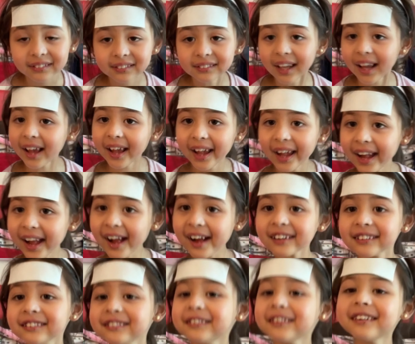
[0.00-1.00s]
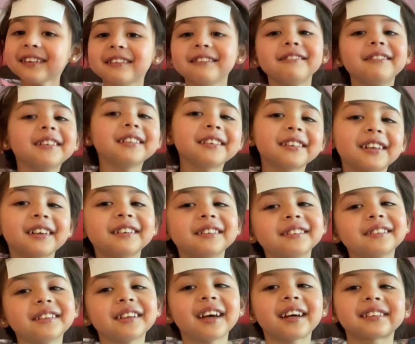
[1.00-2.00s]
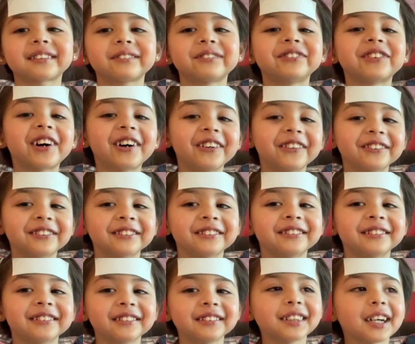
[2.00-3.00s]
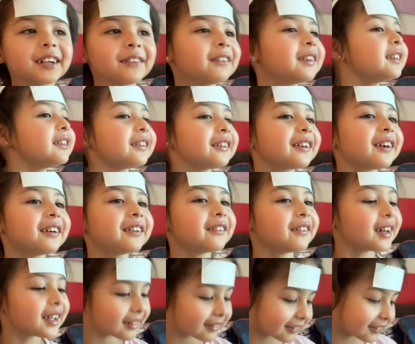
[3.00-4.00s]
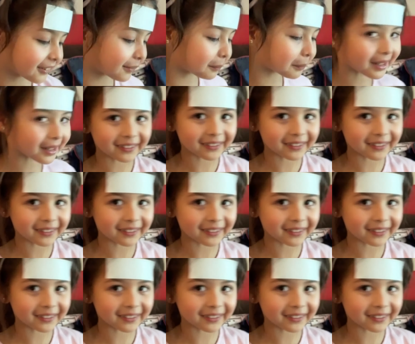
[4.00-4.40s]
And I still is going to expo. After. I want to go wax ball.